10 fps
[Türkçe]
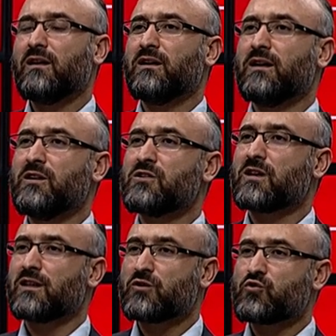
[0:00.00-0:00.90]
e,
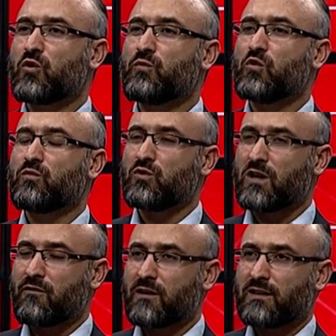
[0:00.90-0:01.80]
inşallah çok büyük
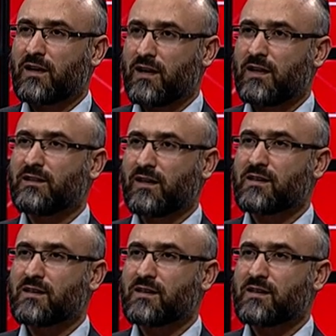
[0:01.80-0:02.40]
mükafatlar ahirette